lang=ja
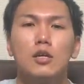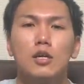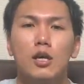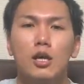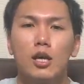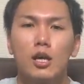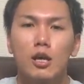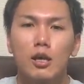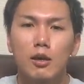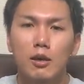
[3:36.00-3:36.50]

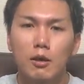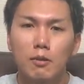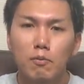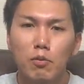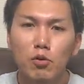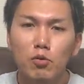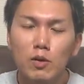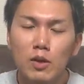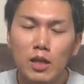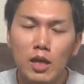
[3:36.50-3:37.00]
えー、
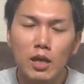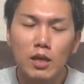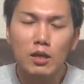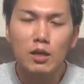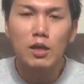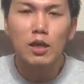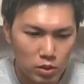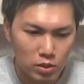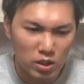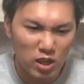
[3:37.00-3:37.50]
僕は
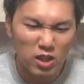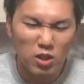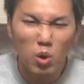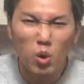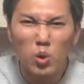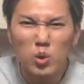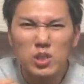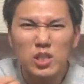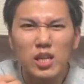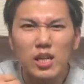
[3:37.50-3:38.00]
ね、
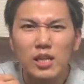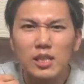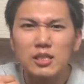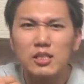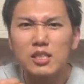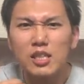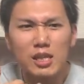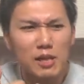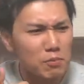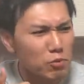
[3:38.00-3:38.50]
どうしたらいいで
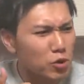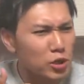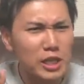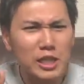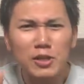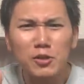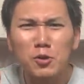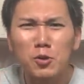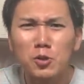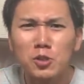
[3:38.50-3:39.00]
すかね、もう
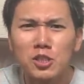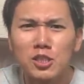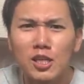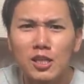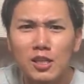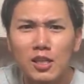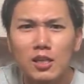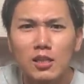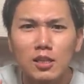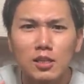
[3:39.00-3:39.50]
引っ越し
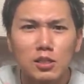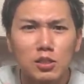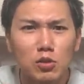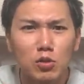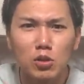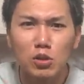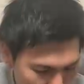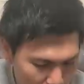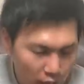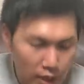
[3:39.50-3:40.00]
ちゃったんです
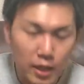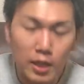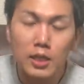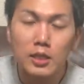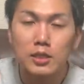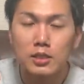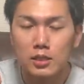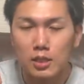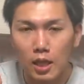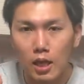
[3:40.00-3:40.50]
よ
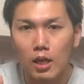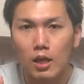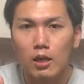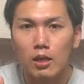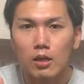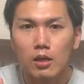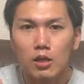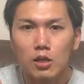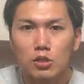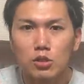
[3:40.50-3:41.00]
話して、